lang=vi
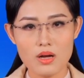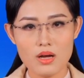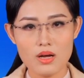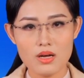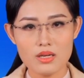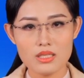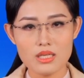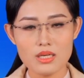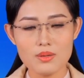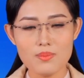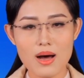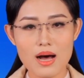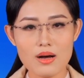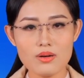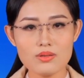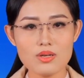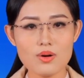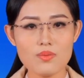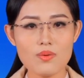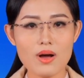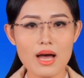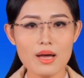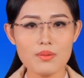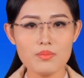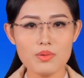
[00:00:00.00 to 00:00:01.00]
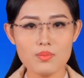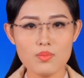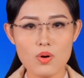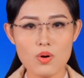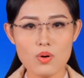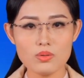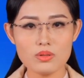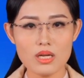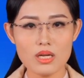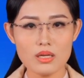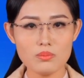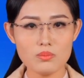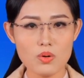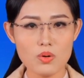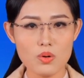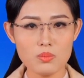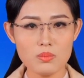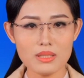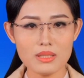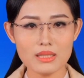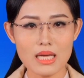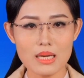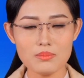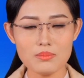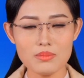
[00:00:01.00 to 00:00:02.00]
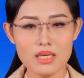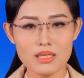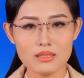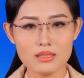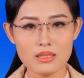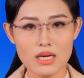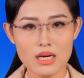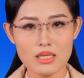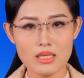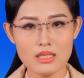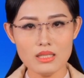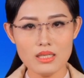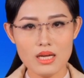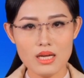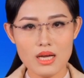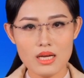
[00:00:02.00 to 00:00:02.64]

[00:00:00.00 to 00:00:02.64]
Dự báo trong hai mươi bốn đến bốn mươi tám giờ tới,